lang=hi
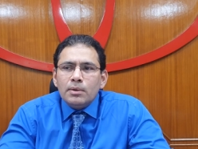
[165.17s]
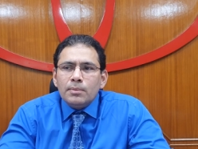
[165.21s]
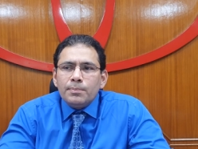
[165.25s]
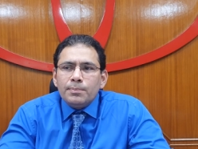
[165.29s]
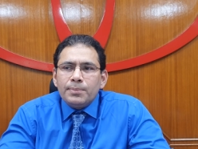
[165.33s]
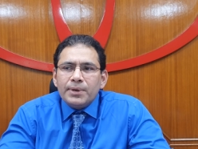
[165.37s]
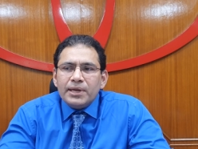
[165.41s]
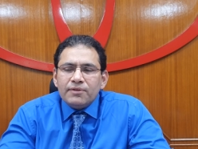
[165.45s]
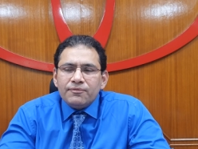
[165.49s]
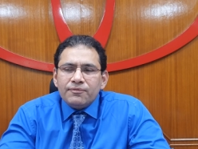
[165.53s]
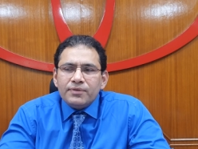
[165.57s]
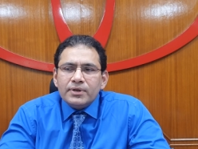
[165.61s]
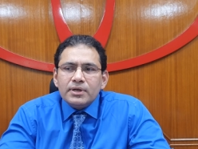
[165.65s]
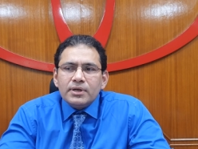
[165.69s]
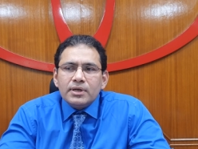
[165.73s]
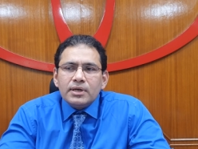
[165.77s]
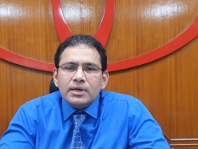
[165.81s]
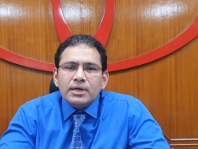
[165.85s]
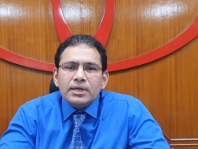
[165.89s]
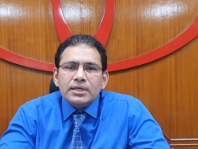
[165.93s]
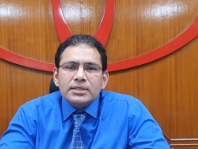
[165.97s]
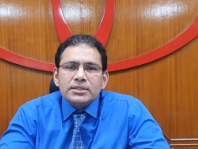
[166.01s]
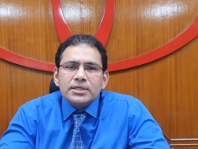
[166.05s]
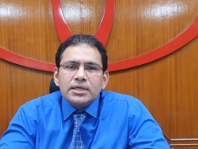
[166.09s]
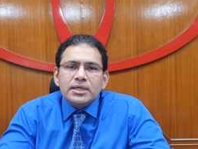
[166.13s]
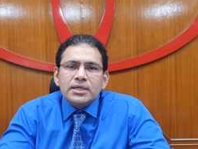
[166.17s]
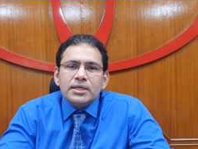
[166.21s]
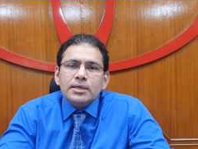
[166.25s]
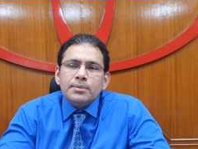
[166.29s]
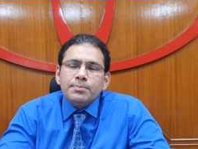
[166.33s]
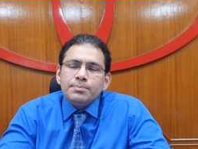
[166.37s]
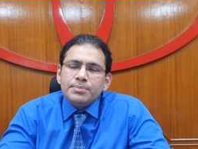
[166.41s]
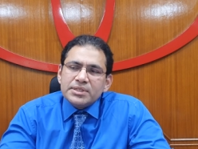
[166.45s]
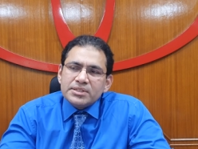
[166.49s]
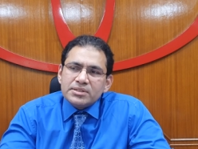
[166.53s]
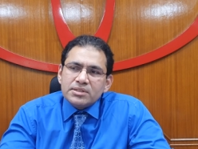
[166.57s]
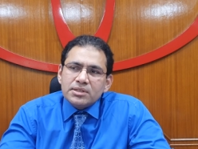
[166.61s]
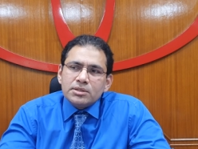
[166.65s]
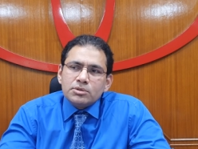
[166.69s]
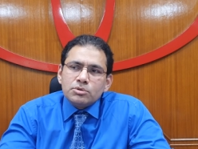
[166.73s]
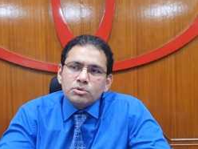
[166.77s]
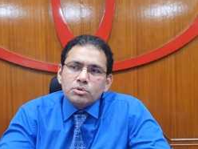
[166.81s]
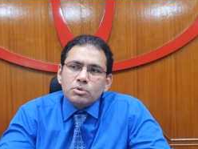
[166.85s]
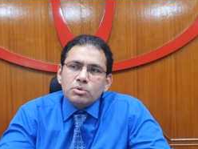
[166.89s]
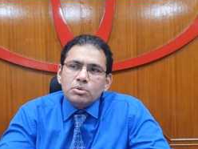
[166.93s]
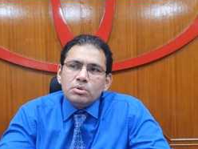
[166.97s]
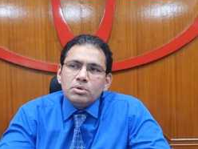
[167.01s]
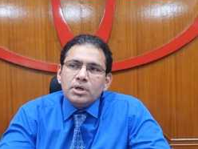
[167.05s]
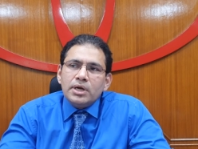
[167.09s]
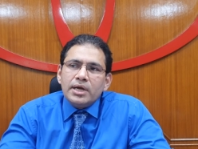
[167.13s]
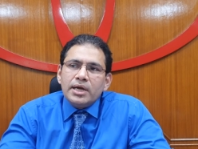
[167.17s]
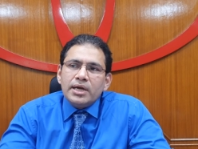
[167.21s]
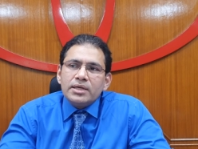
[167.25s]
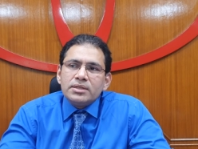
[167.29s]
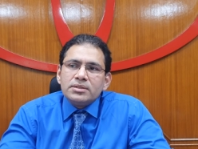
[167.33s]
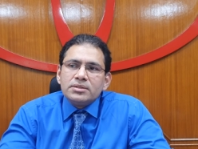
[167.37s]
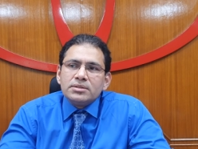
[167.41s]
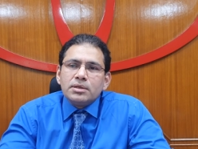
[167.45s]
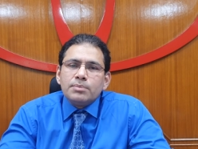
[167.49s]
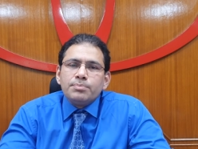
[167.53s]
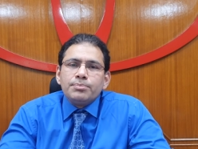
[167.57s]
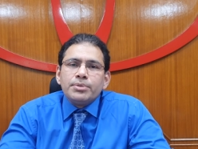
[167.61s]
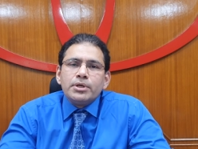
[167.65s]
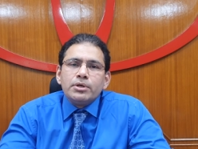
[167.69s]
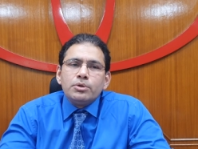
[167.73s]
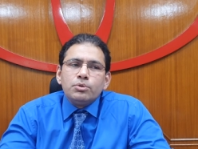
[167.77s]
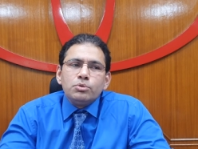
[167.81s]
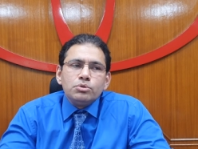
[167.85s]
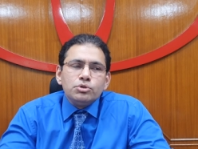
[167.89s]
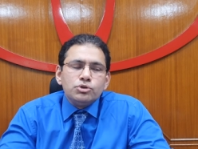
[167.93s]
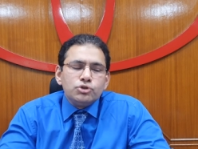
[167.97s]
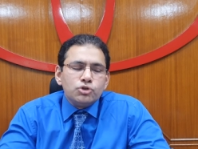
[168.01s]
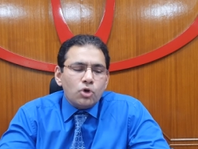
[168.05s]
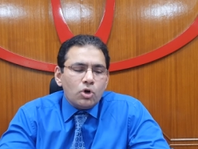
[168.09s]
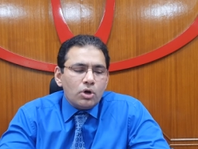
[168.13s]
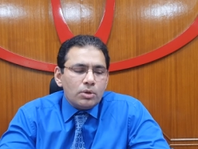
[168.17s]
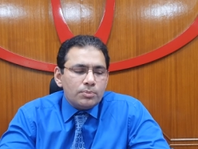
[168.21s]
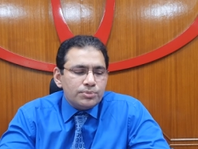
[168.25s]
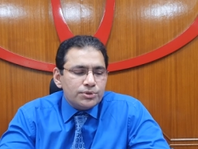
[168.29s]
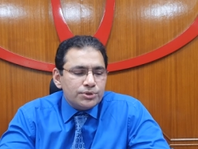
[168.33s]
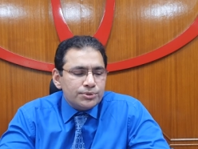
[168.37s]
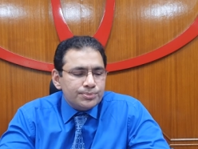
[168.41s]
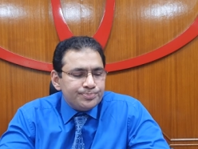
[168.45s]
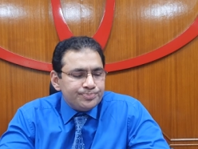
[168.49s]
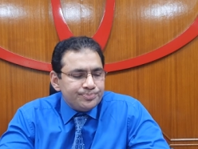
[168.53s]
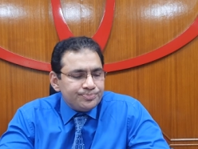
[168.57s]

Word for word: प्रेफर करना चाहिए बिज़नेस को एज़ कम्पेयर टू जॉब्स